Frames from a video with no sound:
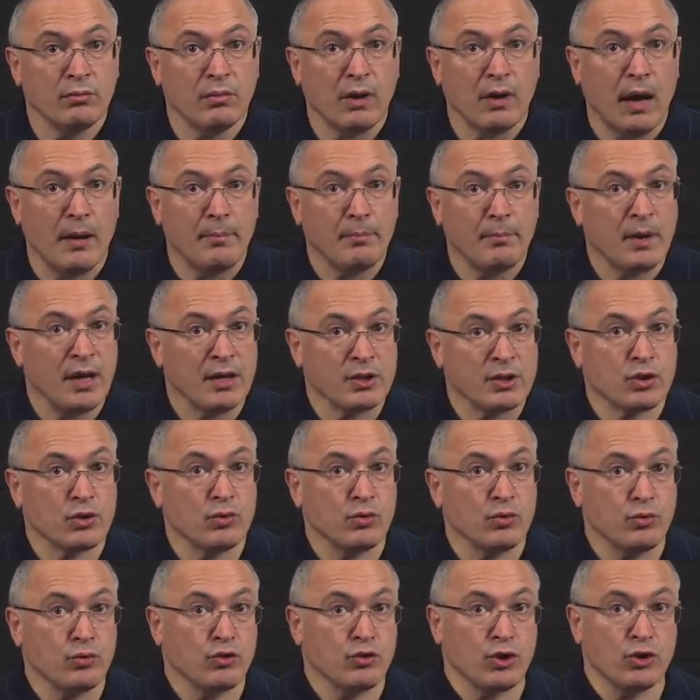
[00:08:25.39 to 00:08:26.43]

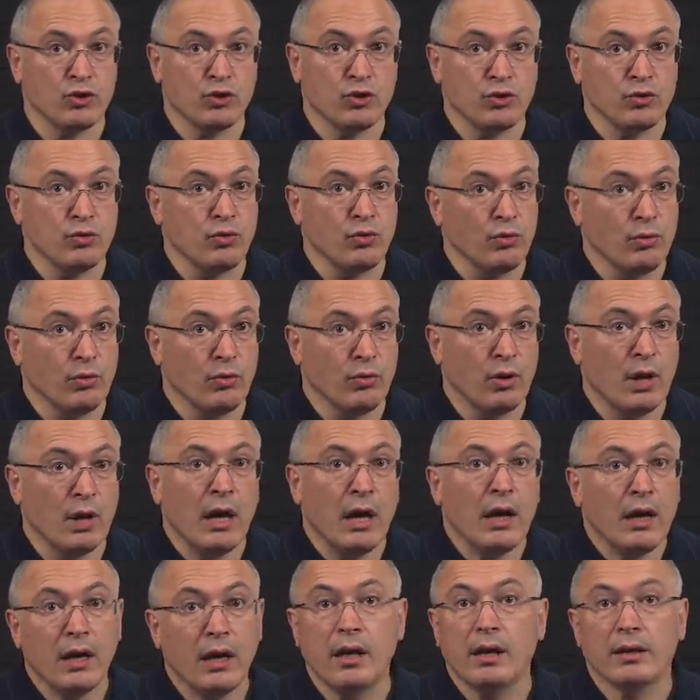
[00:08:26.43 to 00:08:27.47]
опасную Чечню –
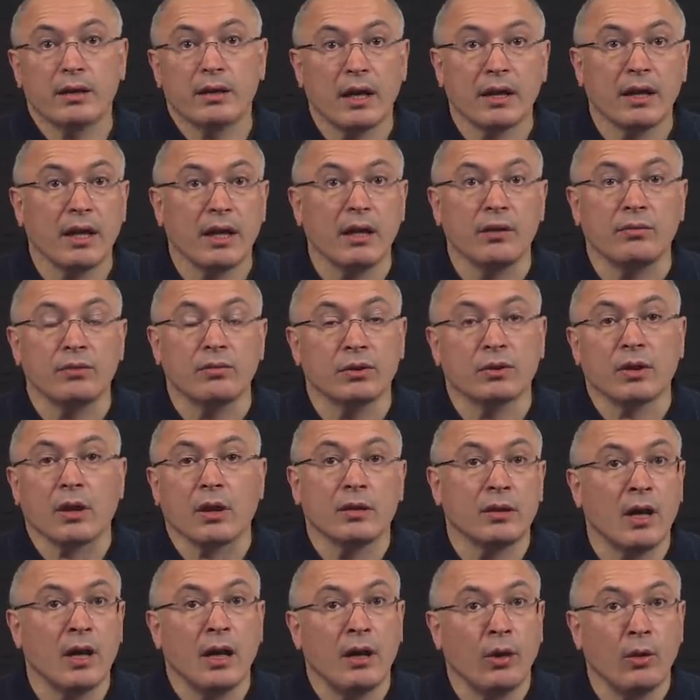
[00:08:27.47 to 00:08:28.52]
или таких вот
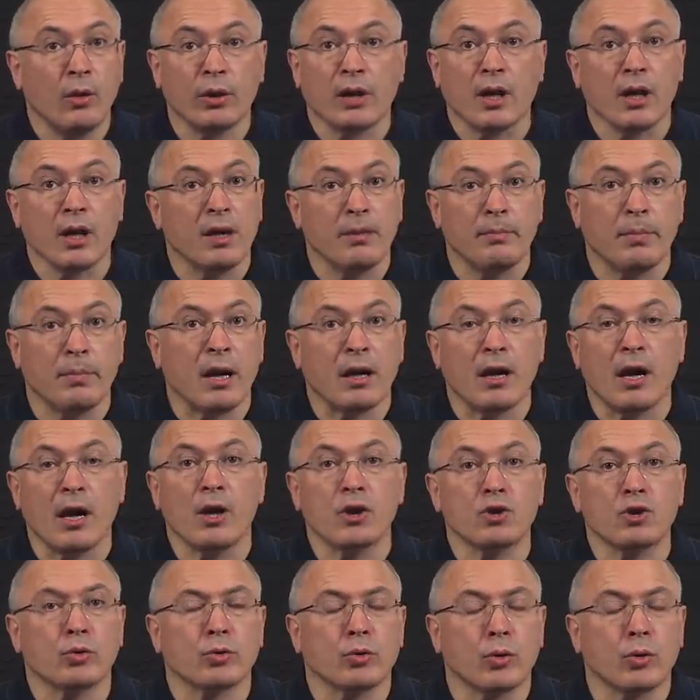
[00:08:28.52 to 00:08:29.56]
далеких и пока
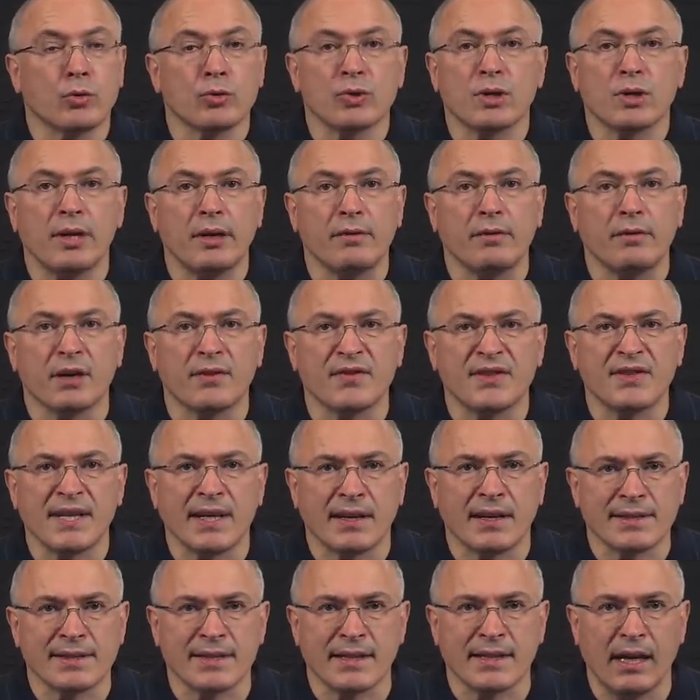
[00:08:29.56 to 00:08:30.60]
еще трусливых всех
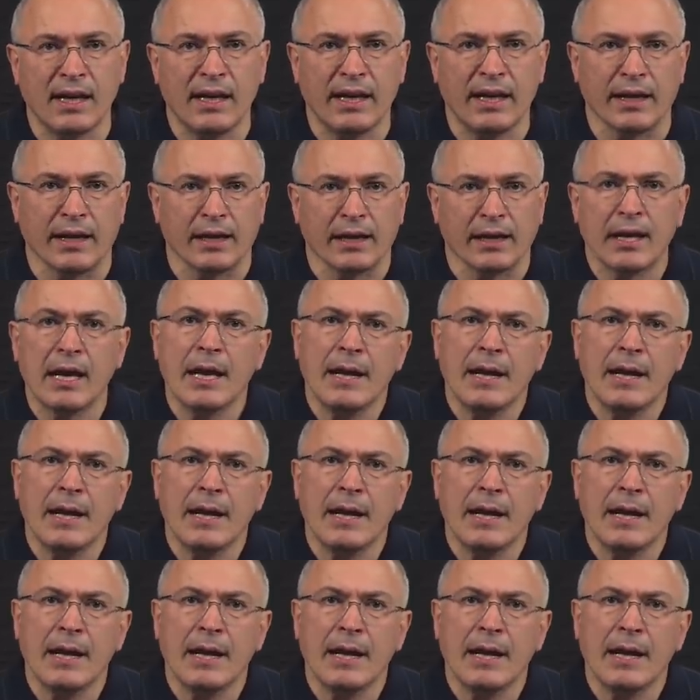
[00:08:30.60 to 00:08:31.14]
остальных.